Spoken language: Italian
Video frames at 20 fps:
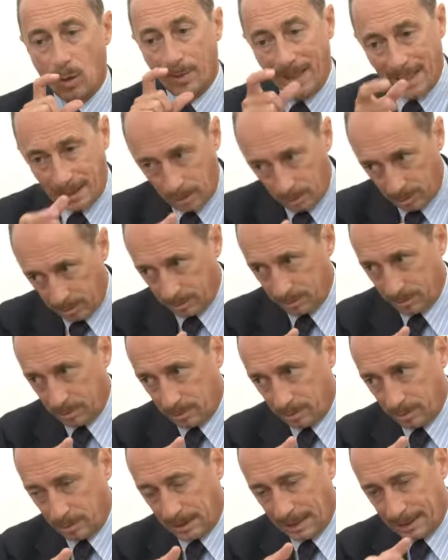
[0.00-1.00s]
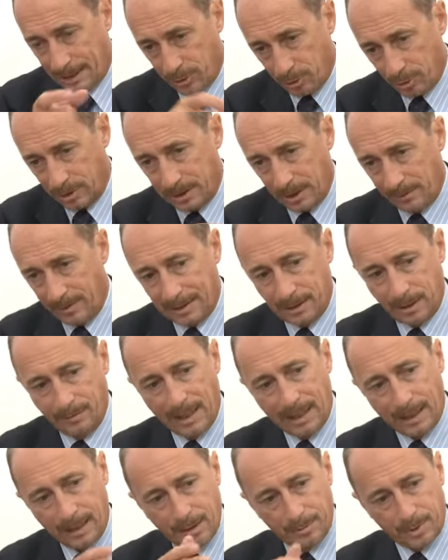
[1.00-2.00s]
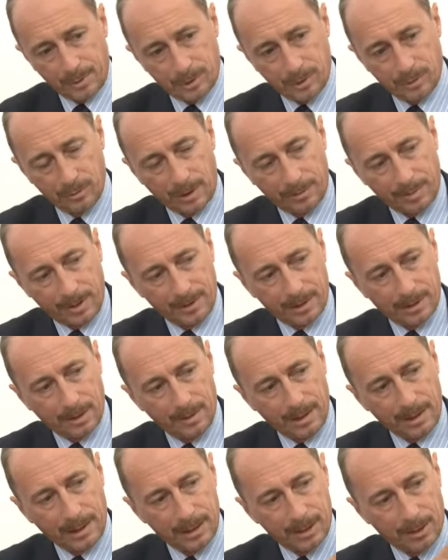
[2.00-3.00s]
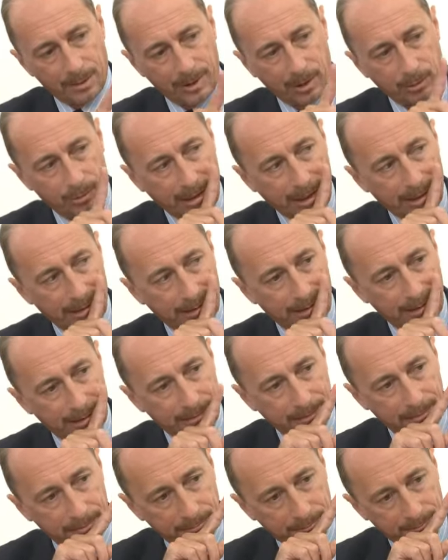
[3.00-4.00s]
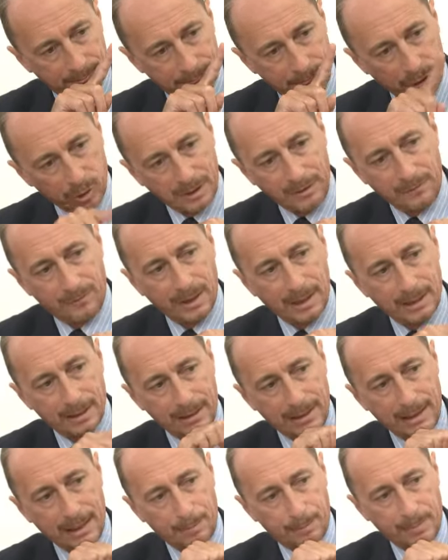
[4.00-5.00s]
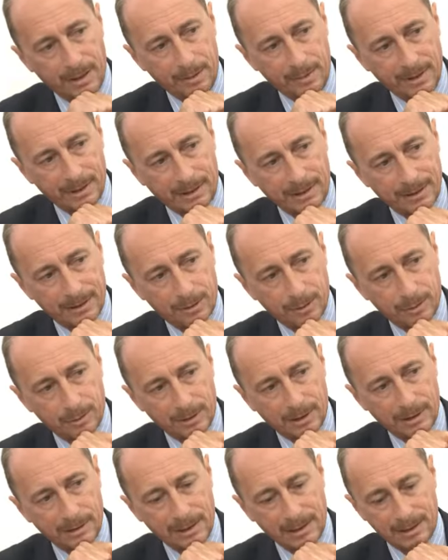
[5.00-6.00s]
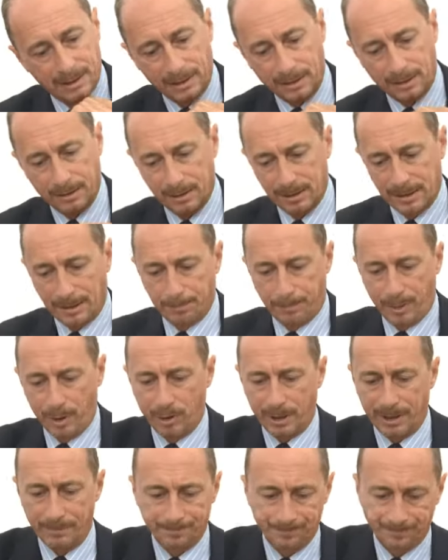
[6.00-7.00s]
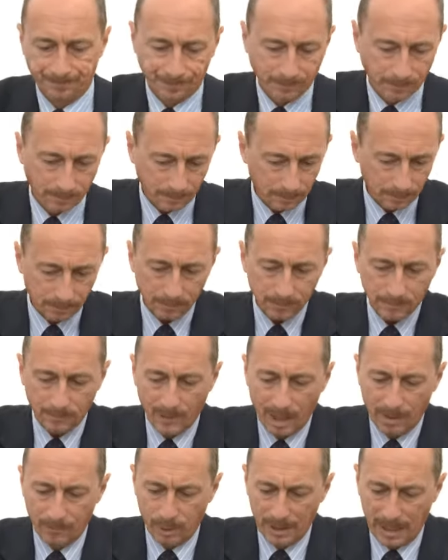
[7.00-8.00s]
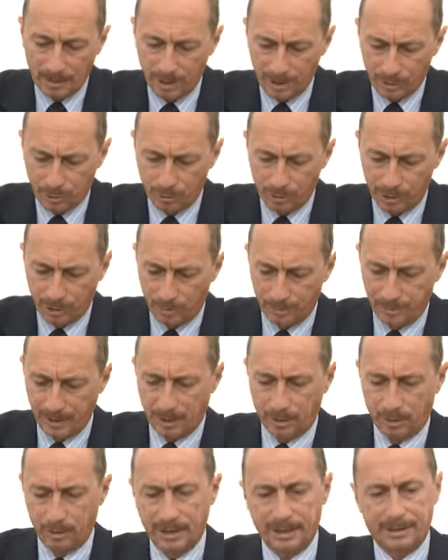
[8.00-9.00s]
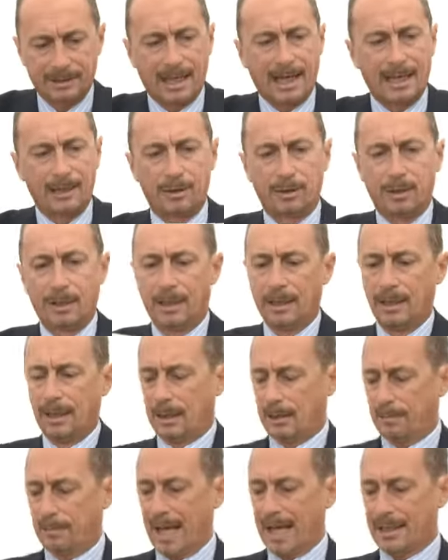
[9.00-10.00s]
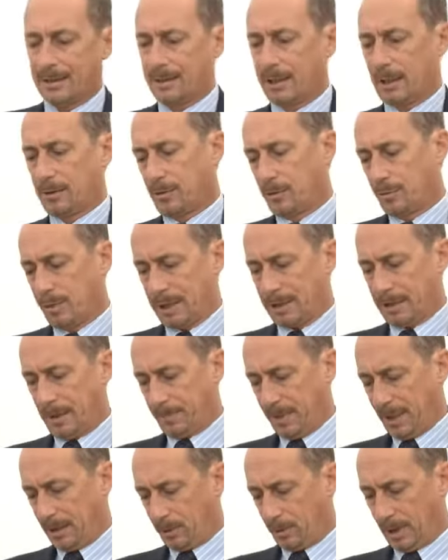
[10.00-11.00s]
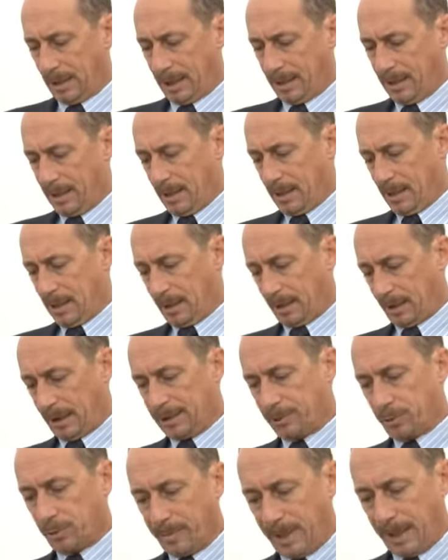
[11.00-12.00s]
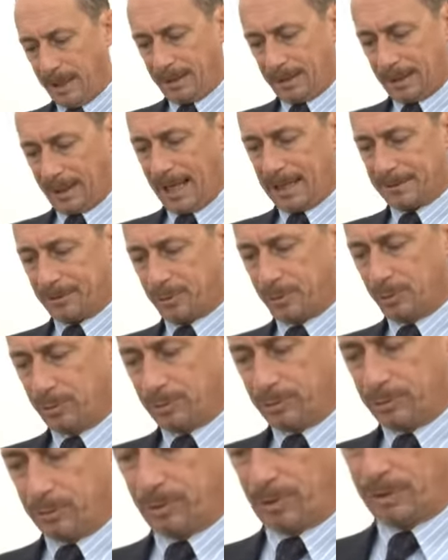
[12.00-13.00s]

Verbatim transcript: meglio, eh, la Regione deve attivare le procedure previste per legge per una eh, modifica della perimetrazione dei SIC. Se poi vogliamo aggiungere un piccolo dettaglio, basta con questa piccola resumé, riassunto